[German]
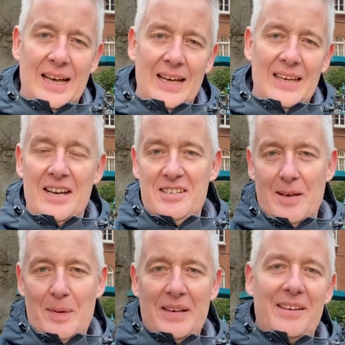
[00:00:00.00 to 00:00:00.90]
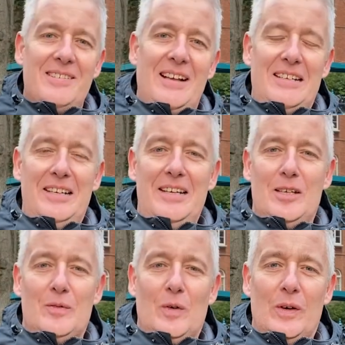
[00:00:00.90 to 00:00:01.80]
Ja, dieser Blick ist alltäglich
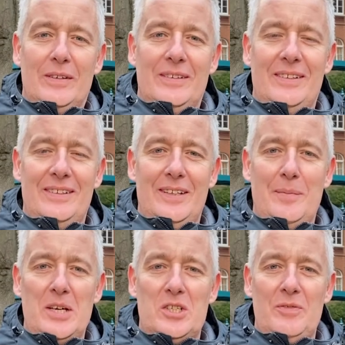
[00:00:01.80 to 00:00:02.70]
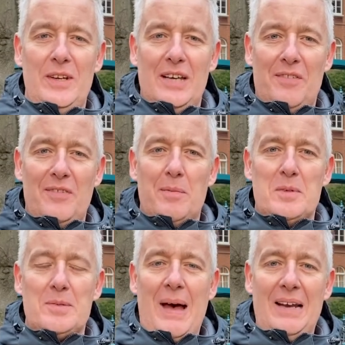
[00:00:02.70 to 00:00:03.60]
geworden. Die Menschen wirklich auf ihrem
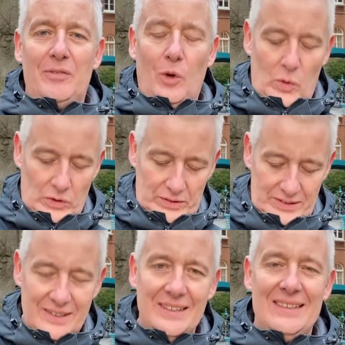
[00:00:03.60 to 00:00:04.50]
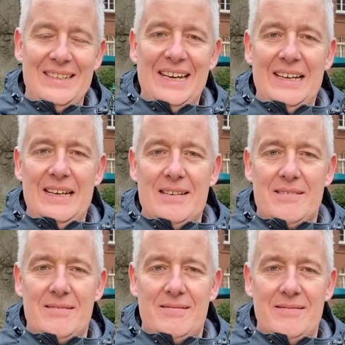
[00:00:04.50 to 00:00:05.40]
Smartphone Dinge
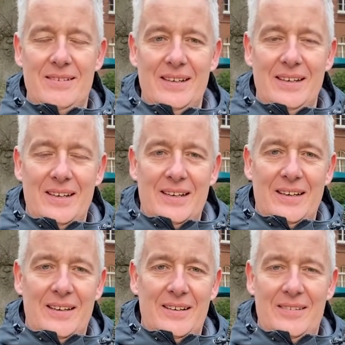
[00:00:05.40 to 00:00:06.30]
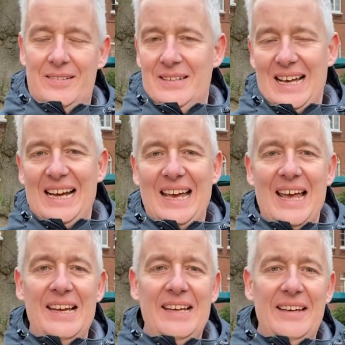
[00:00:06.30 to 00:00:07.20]
lesen, äh, Sachen
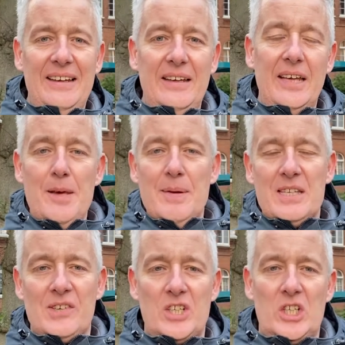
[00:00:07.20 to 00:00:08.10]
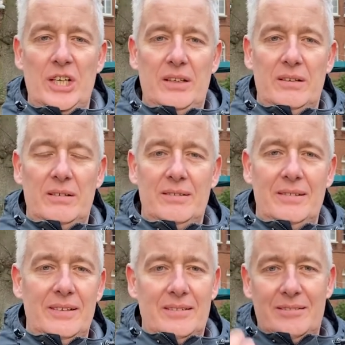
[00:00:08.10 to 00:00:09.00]
erledigen, E-Mails verschicken.
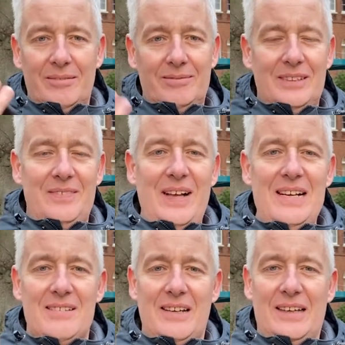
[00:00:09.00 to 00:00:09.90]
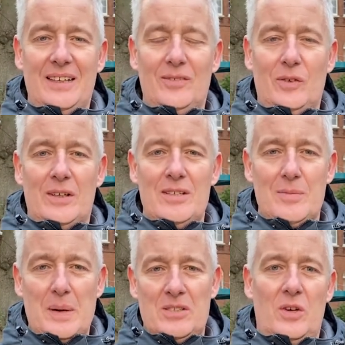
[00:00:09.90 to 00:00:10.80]
Äh, die Welt ist klein geworden, sie
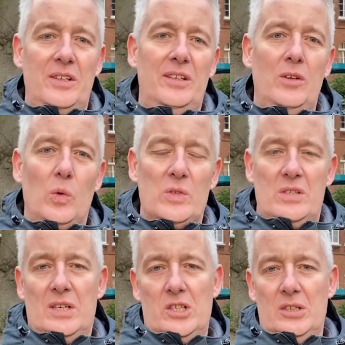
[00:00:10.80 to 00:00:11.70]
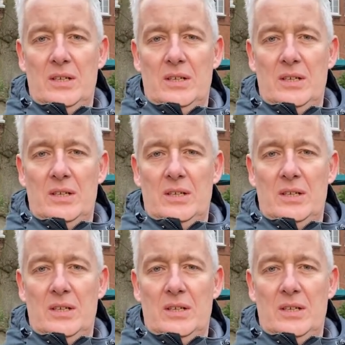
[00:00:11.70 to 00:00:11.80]
passt heute in die Hosentasche.